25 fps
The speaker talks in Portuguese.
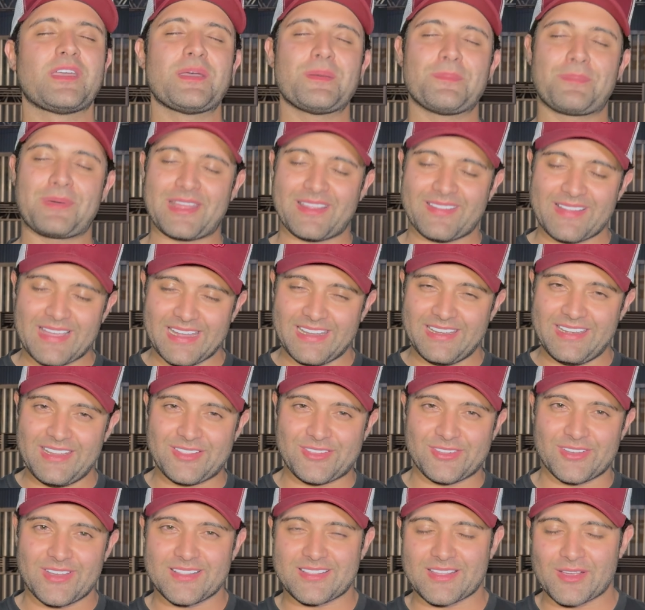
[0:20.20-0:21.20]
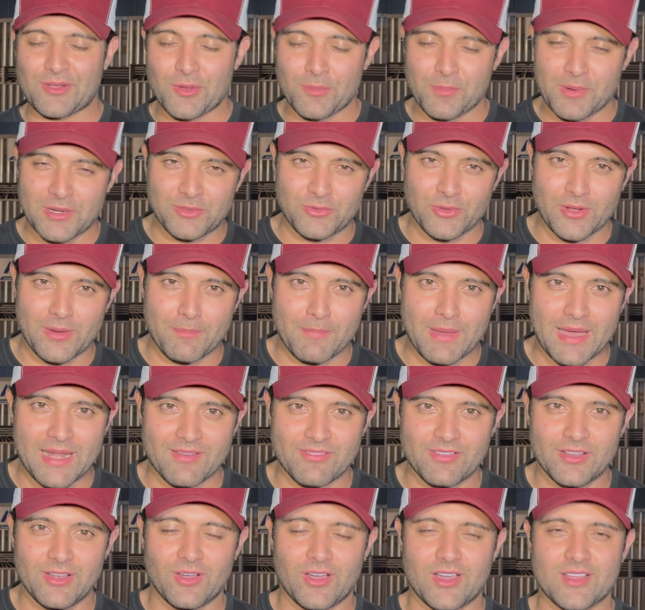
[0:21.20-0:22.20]
para dar início nessa cobertura
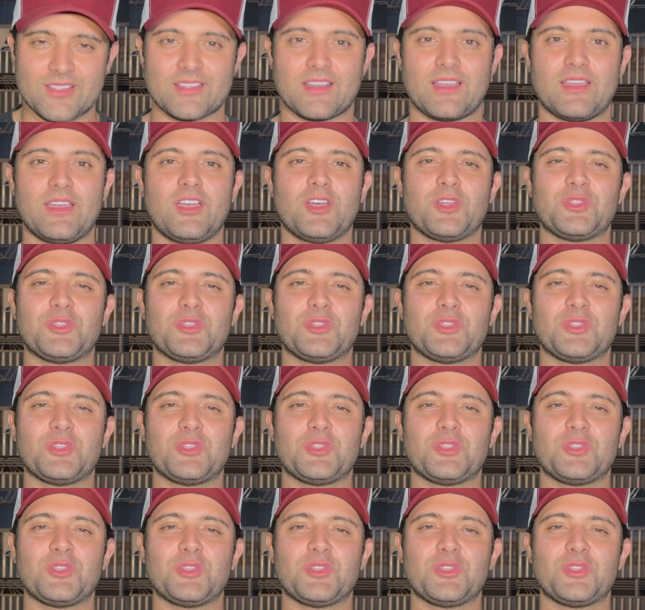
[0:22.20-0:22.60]
maravilhosa